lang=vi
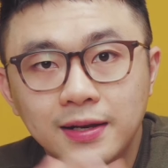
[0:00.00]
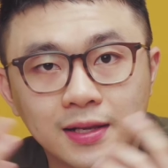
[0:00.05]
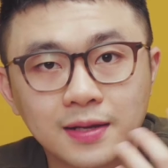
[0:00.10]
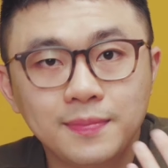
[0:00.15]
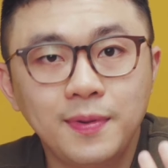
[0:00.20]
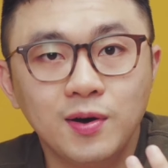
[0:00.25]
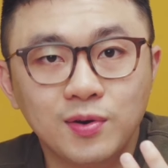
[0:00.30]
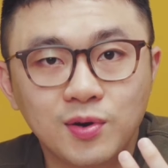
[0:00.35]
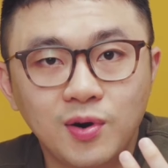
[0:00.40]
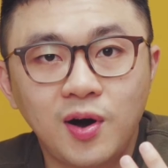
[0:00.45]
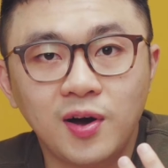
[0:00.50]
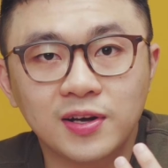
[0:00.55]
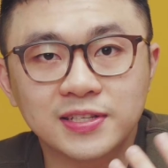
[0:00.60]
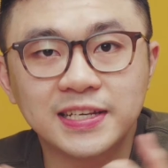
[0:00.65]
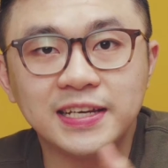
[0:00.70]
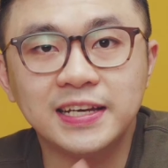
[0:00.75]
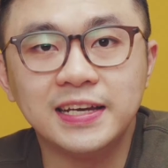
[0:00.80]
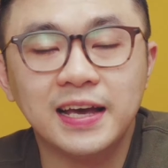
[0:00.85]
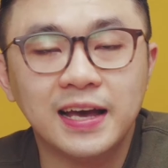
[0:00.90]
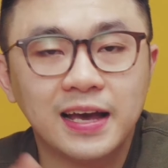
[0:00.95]
nếu bạn có câu hỏi
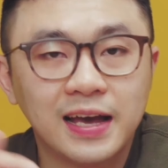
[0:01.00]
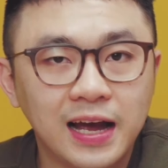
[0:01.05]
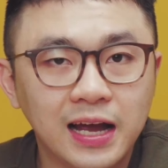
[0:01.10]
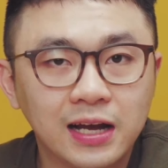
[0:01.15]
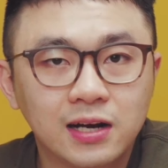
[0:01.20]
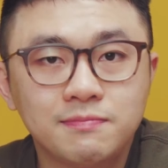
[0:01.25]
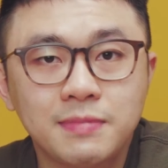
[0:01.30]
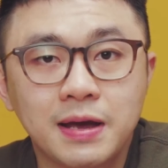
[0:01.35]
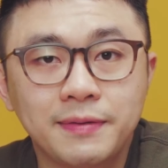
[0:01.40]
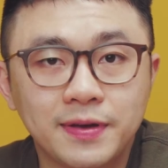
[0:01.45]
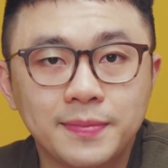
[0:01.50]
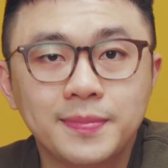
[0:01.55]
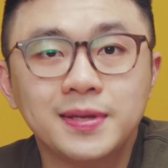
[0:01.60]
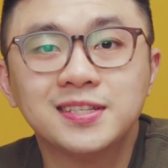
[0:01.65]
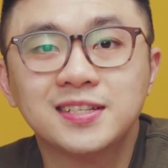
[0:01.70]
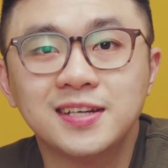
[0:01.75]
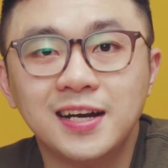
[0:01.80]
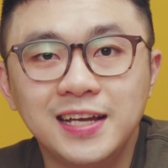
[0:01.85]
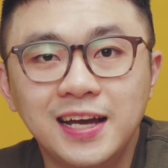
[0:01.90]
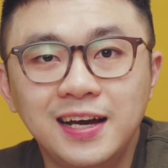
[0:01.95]
gì hãy comment phía
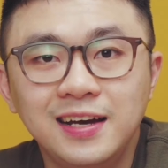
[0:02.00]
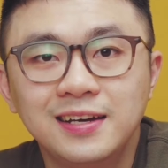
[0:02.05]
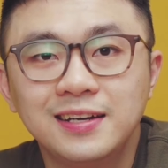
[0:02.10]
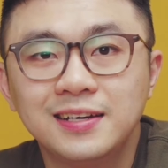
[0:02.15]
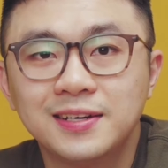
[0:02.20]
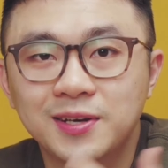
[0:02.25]
bên dưới nhé